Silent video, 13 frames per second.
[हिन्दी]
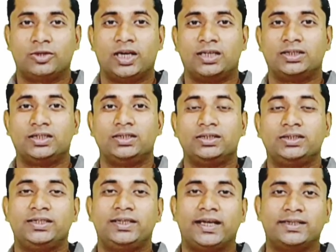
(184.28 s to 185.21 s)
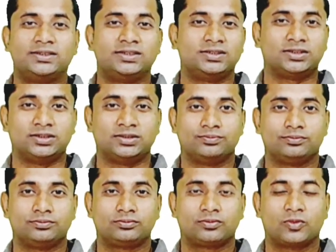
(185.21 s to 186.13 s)
करते हैं कि टैक्सेस की
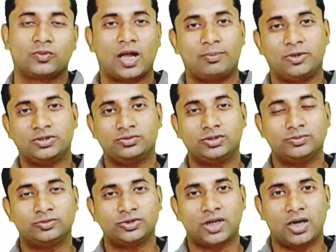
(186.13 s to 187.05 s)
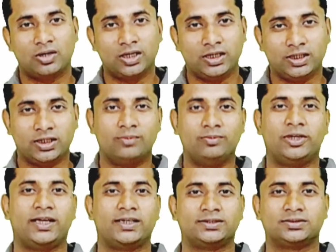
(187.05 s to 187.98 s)
आपने सुना होगा इनकम
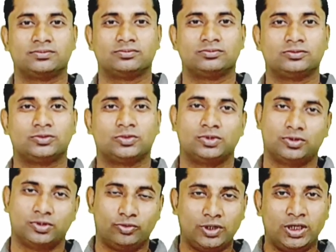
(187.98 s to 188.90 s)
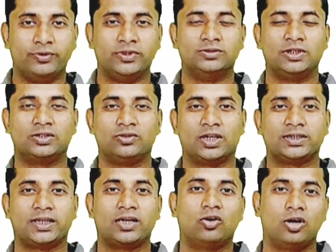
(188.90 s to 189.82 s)
टैक्स वो इंडिविजुअल को
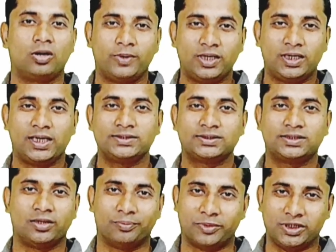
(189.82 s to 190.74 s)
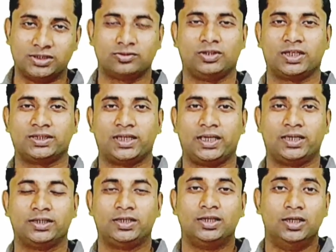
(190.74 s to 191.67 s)
लगता है कॉर्पोरेट टैक्स कंपनीज को लगता है
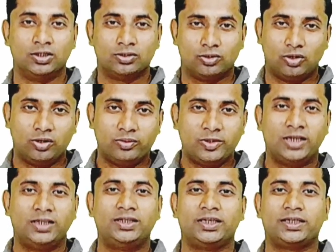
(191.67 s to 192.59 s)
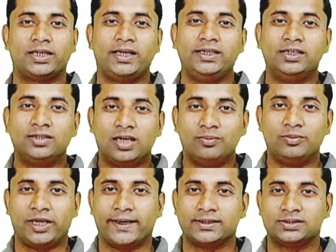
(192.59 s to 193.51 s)
तो दोनों में अंतर क्या है इनकम
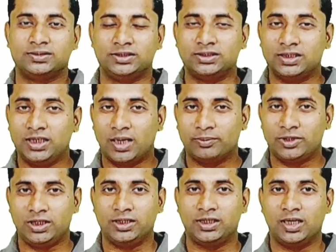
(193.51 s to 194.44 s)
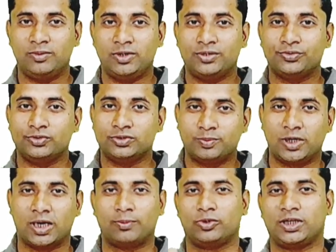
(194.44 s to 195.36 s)
टैक्स जितनी आपकी इनकम है उस पर
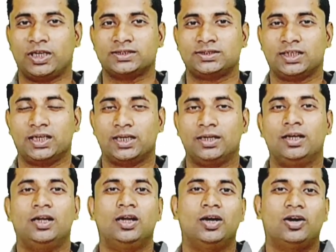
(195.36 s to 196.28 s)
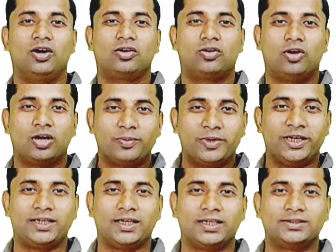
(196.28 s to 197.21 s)
आपको टैक्स लगा और
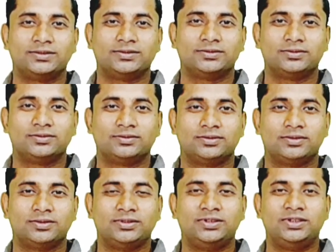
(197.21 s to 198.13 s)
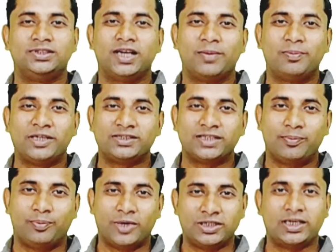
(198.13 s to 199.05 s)
कॉर्पोरेट टैक्स जितना पैसा
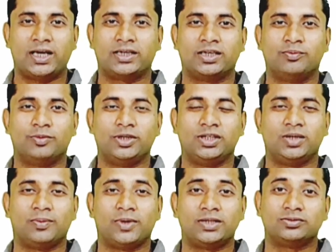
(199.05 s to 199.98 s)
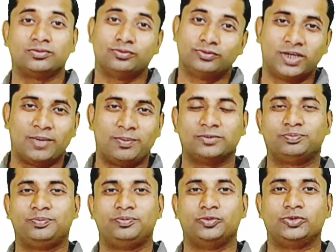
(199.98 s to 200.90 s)
बचा कंपनी के पास उतना
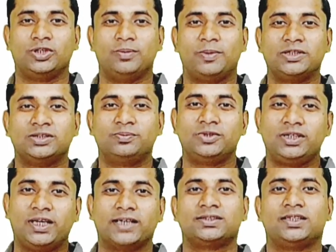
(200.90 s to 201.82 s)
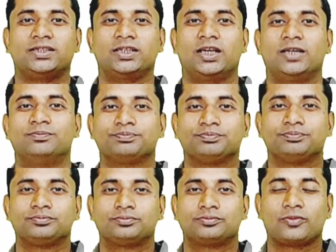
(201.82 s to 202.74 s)
उतने पैसे पर टैक्स लगेगा
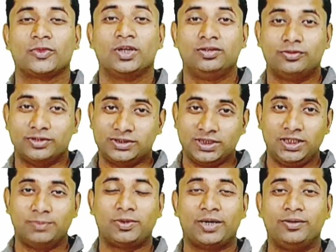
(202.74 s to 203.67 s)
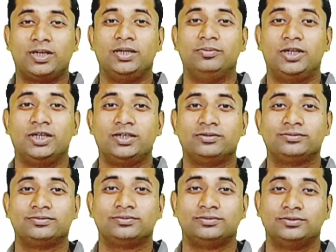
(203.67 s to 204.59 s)
तो इसीलिए प्राइवेट लिमिटेड
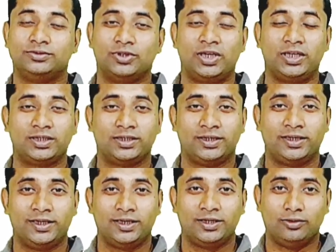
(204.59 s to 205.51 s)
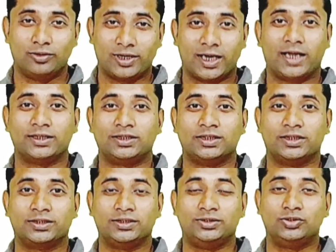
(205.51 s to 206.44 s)
जो है लोग कराते
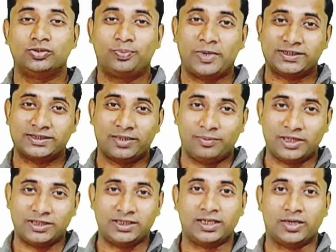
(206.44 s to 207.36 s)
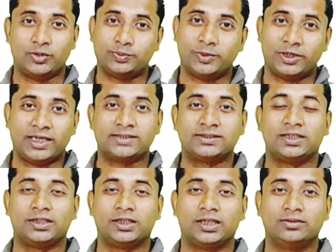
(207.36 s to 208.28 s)
हैं कि जो पैसा बचेगा उस पर टैक्स
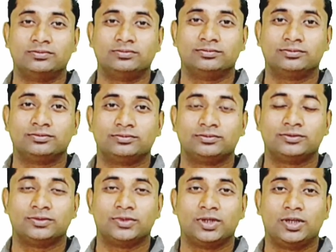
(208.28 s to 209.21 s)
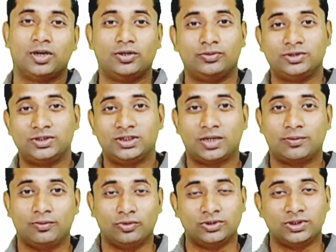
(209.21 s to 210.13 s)
लगेगा और दूसरी तरफ
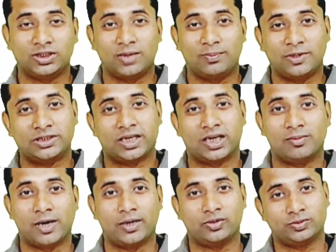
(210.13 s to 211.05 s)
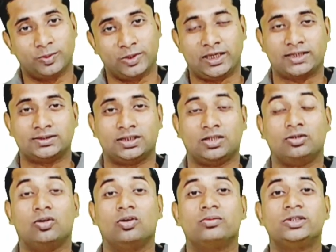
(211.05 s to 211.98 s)
लोग जितना पैसा कमा रहे हैं उस पर टैक्स दे रहे
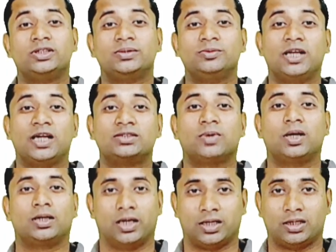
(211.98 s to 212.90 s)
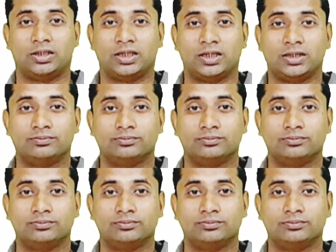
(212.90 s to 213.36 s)
दोनों में जमीन आसमान का अंतर है